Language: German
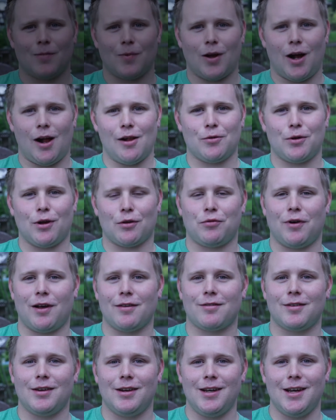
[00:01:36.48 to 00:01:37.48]
Also das
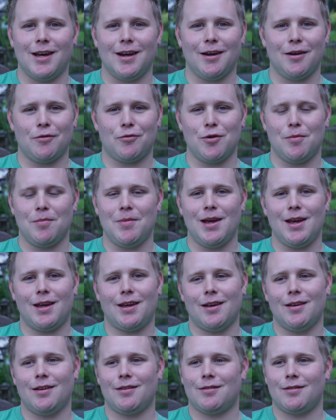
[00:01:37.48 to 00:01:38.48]
Faszinierende für mich
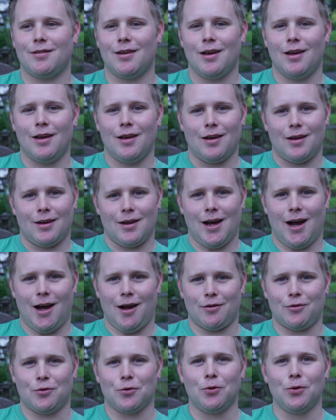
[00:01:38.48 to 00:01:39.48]
ist, ja,
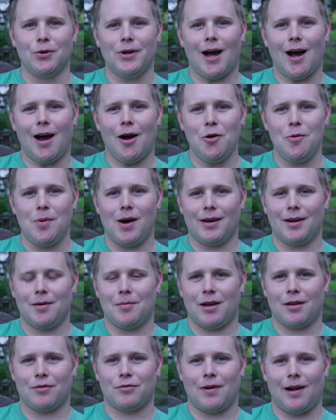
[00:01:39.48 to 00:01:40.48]
so nah über dem
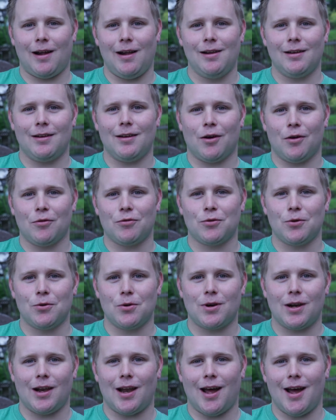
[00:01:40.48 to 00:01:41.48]
Asphalt auf so
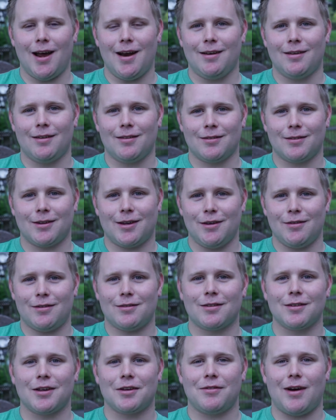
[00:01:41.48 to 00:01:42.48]
kleinen
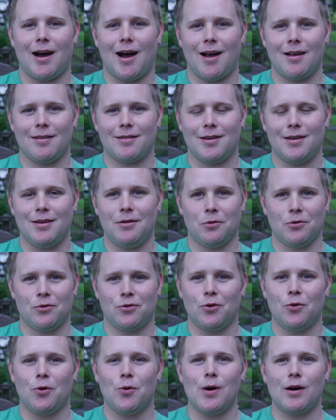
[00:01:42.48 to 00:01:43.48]
Kisten quasi und
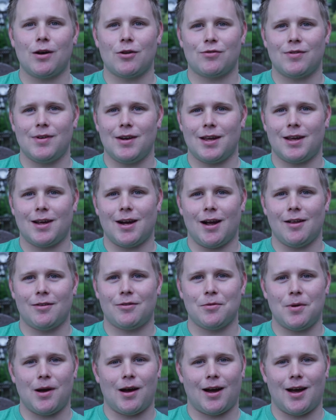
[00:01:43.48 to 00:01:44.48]
so hohe Geschwindigkeiten
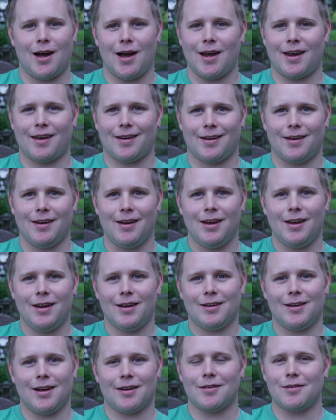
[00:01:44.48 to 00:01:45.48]
zu erreichen,
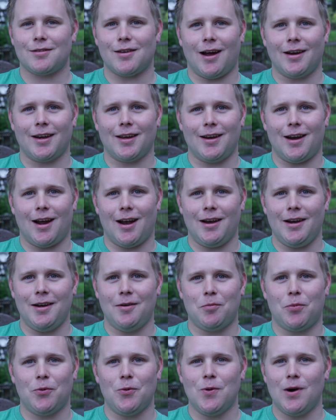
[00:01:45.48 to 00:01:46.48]
das ist
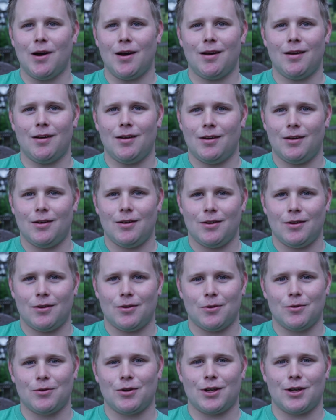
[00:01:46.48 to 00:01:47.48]
Adrenalin pur.
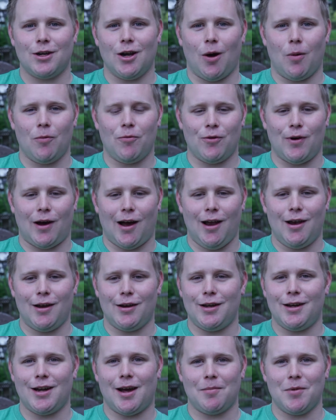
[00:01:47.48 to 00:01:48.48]
Und ich glaube, für alle,
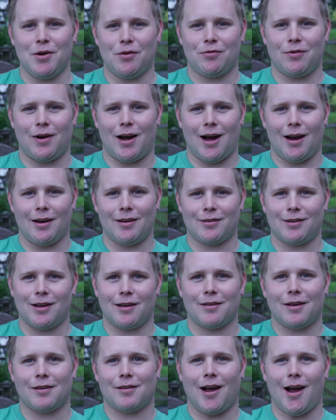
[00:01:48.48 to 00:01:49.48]
die da mitfahren, ist
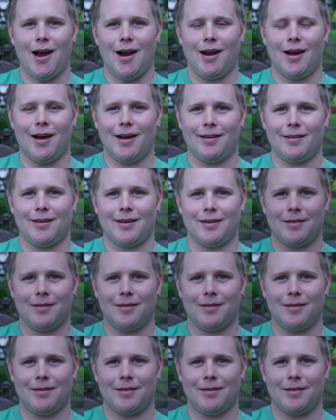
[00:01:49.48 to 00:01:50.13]
das das Highlight.